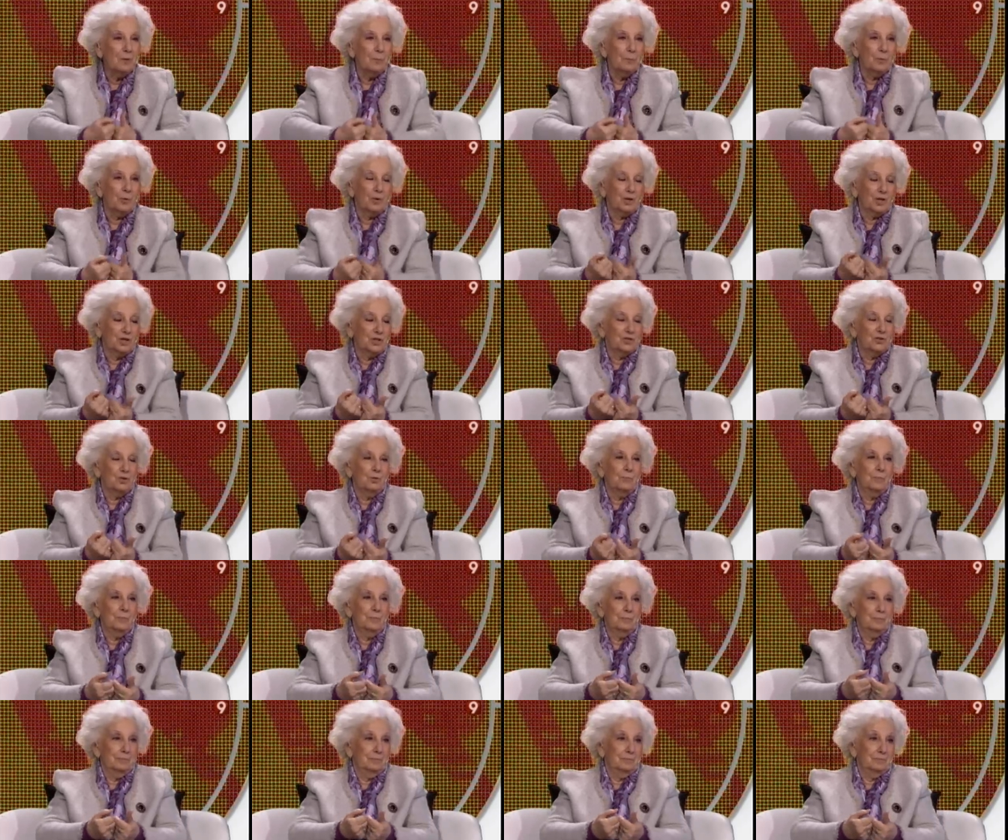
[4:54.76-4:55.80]
porque yo
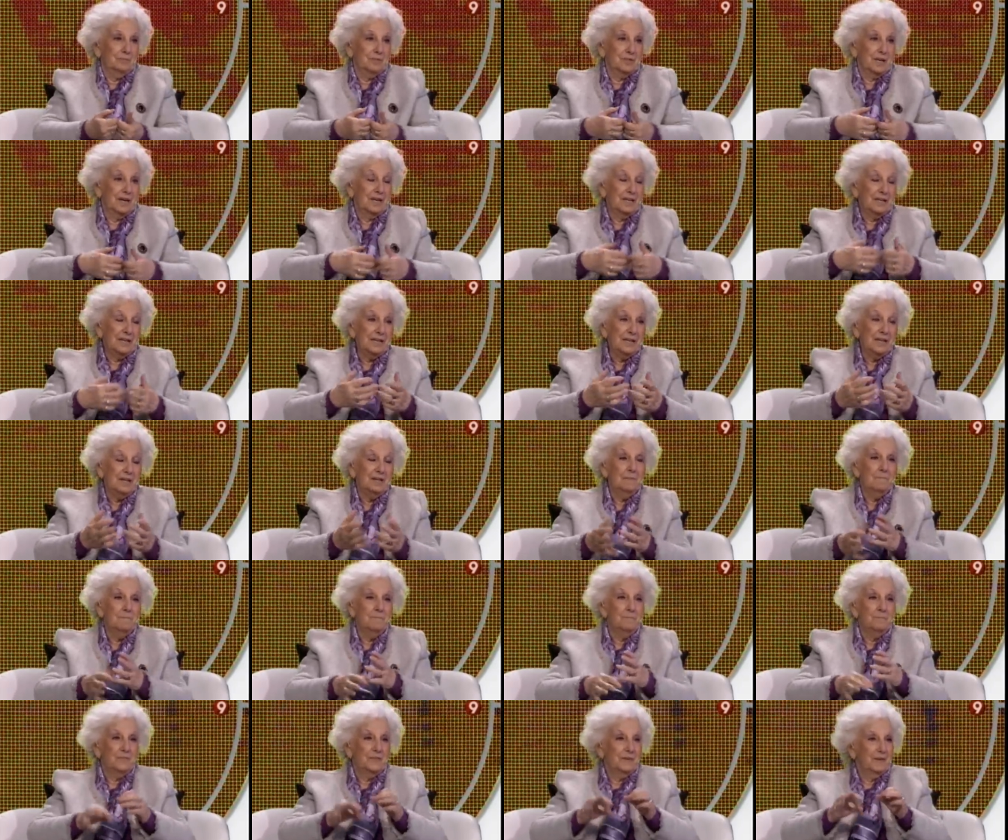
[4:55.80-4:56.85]
salí,
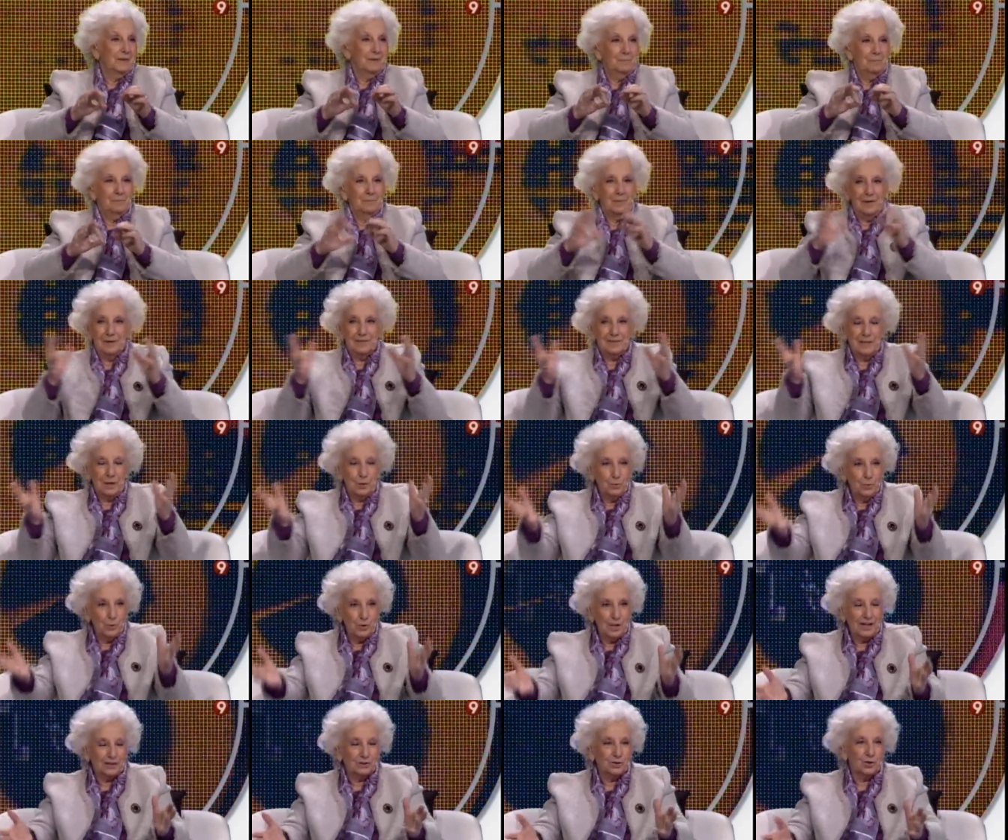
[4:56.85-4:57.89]

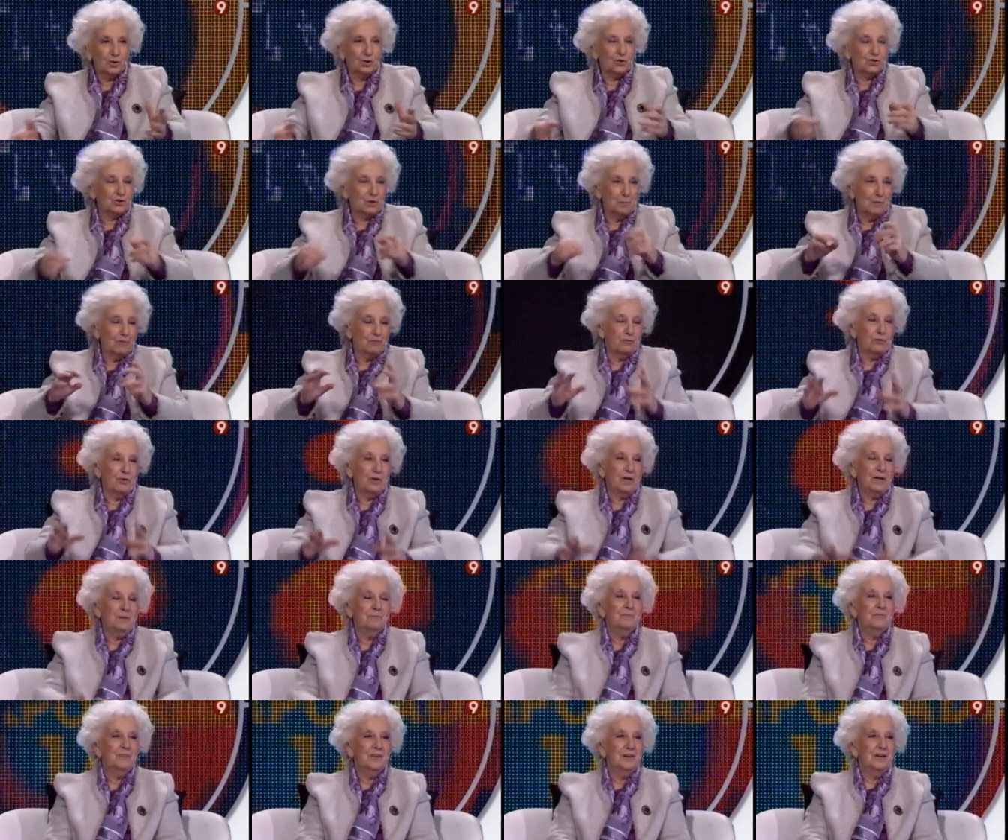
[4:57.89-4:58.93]
saludé a todos y me fui,
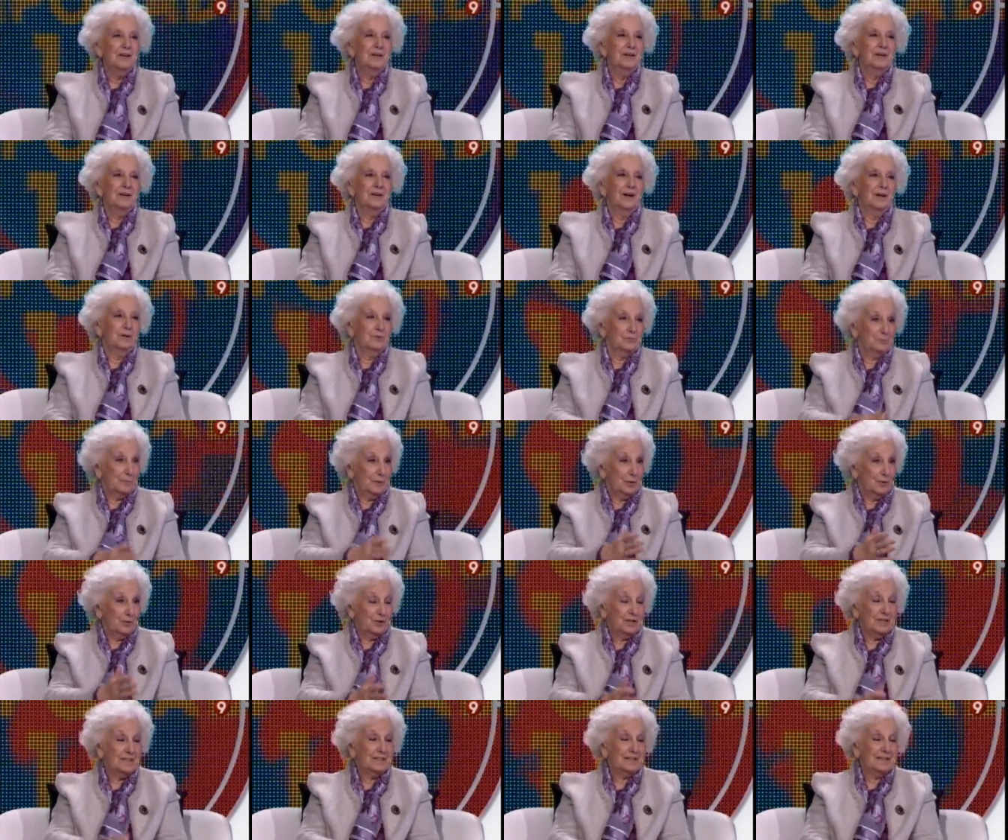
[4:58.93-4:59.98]
a los
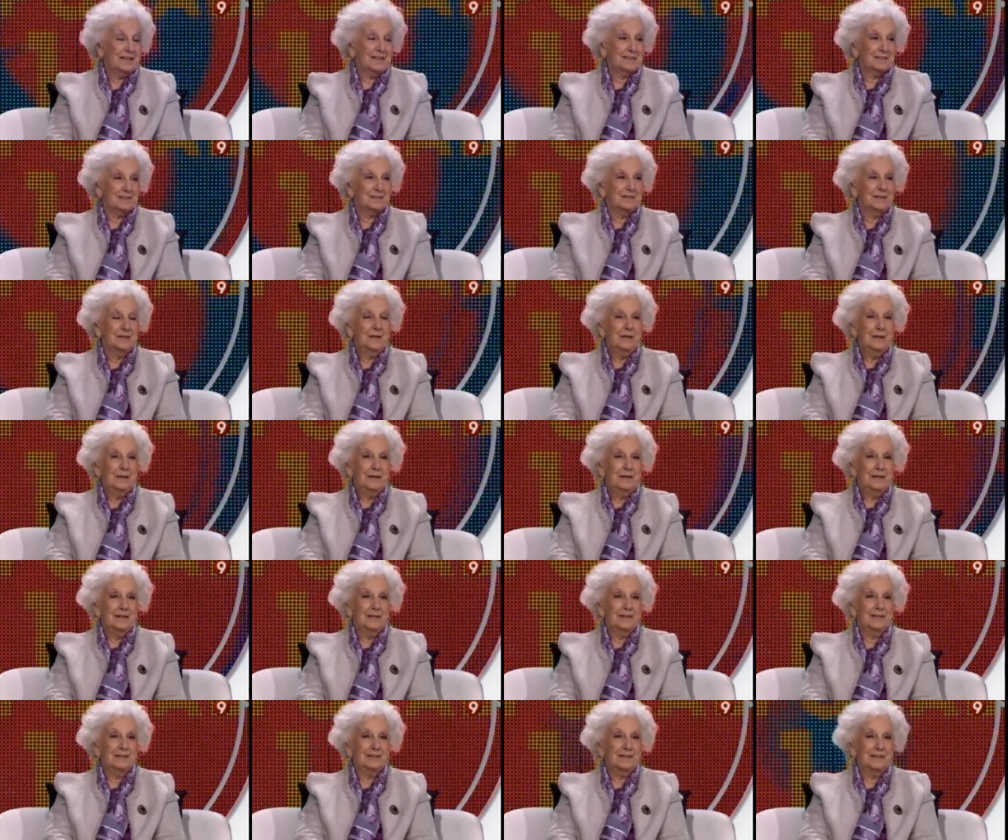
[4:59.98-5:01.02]
periodistas
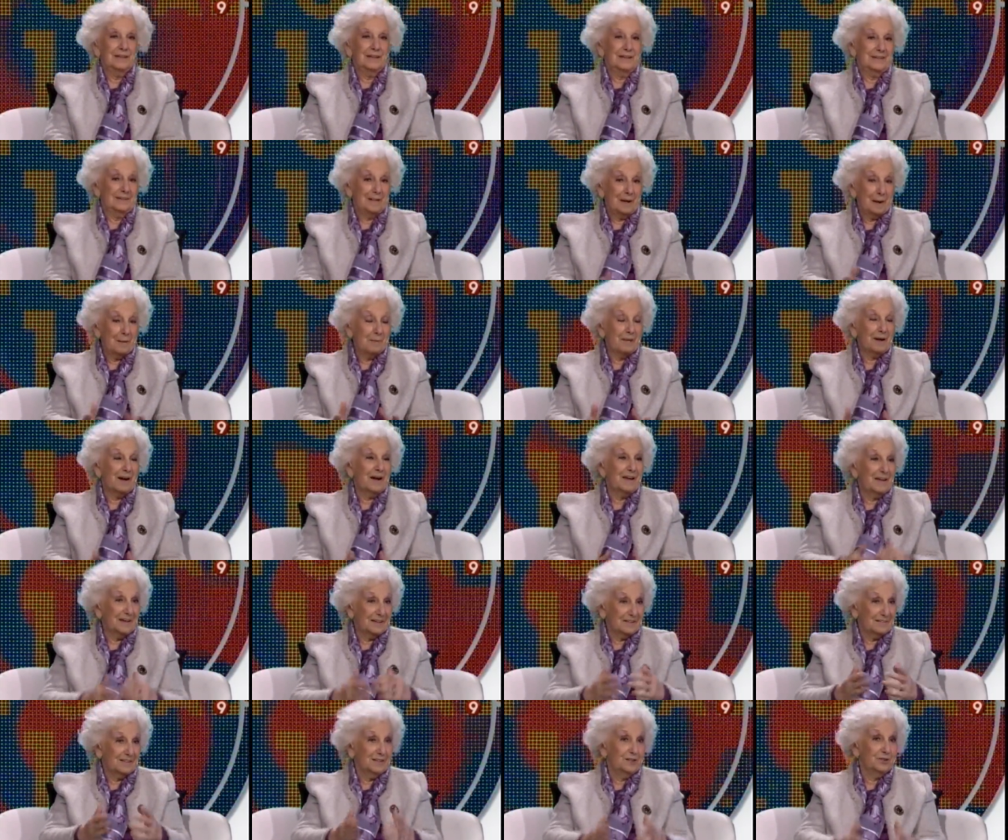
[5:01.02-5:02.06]
este, que estaban
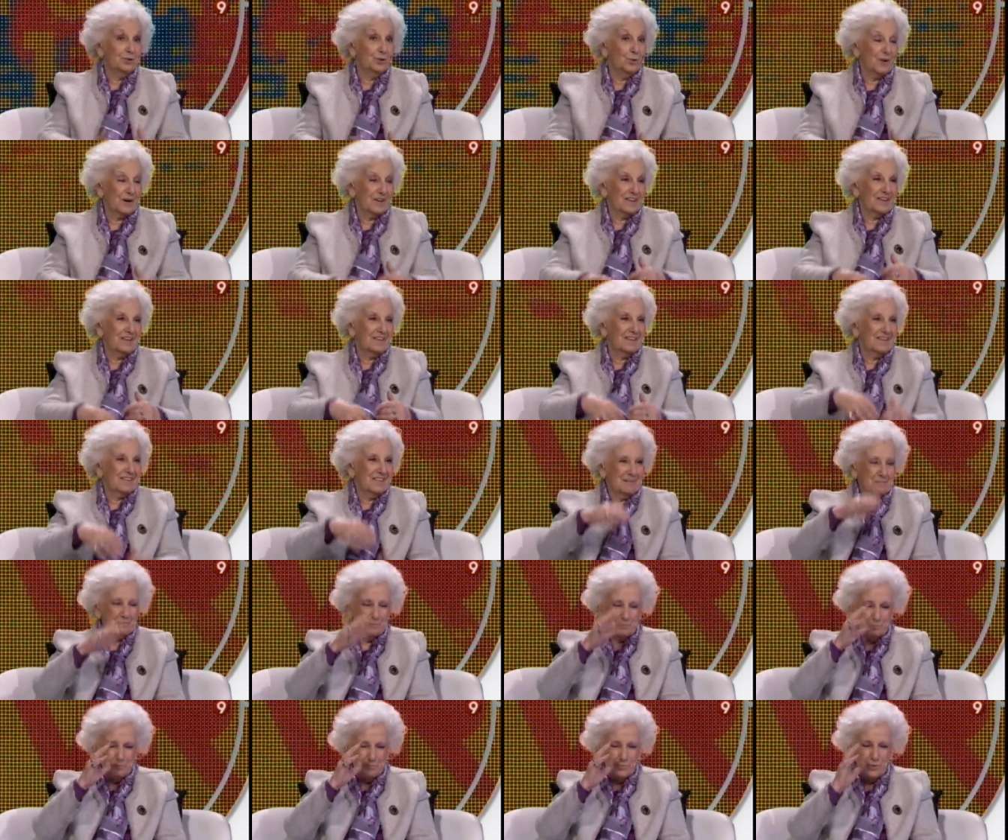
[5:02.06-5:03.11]
ahí haciendo guardia desde
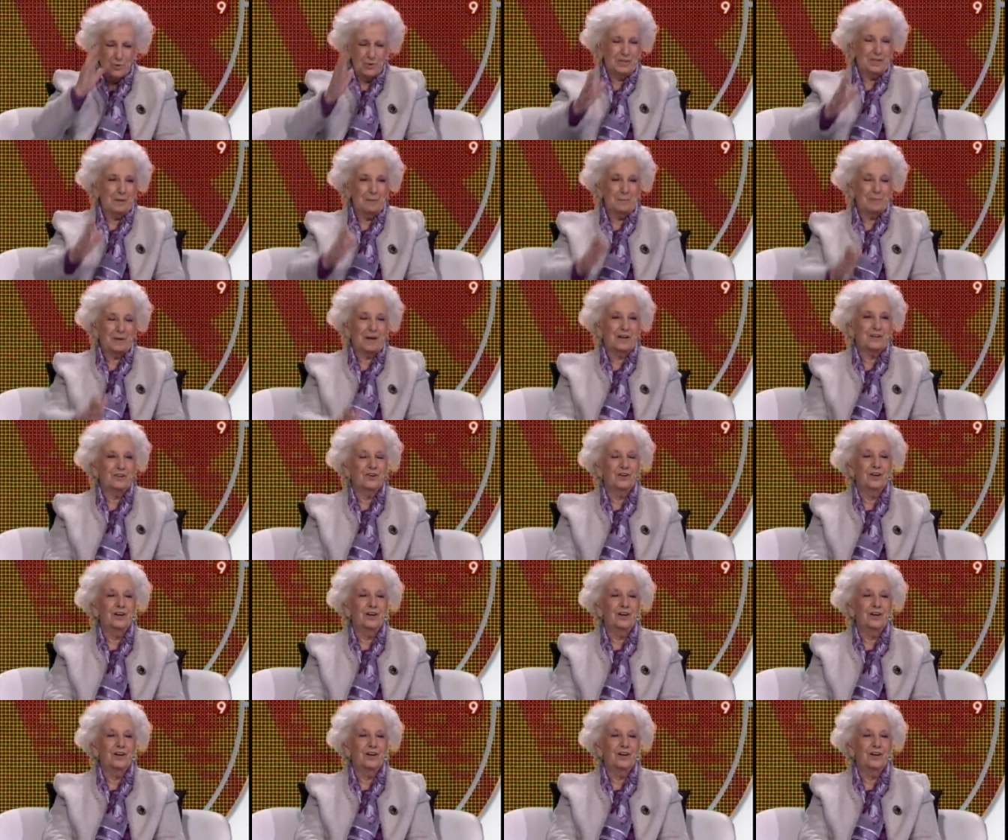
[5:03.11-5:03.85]
muy temprano